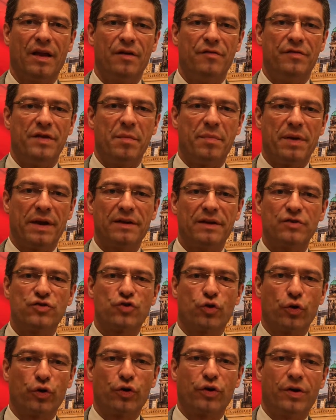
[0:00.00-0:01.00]
Wir blicken
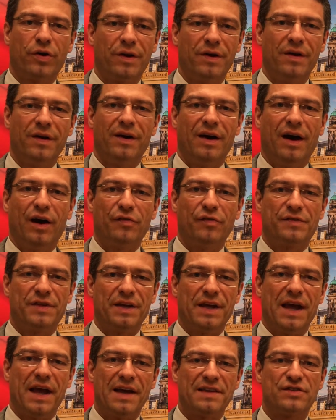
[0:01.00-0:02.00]
zurück auf die
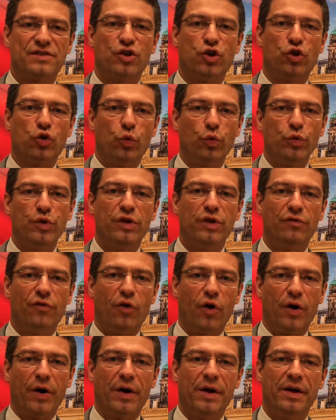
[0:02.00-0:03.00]
erste
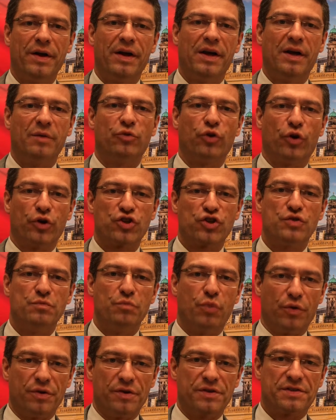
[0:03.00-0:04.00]
Juniwoche im Deutschen
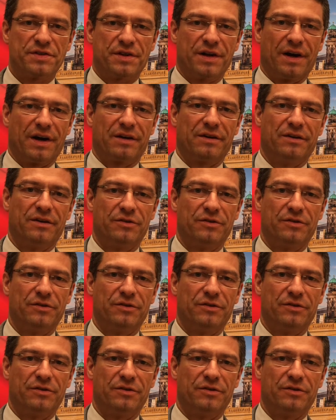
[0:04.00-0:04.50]
Bundestag.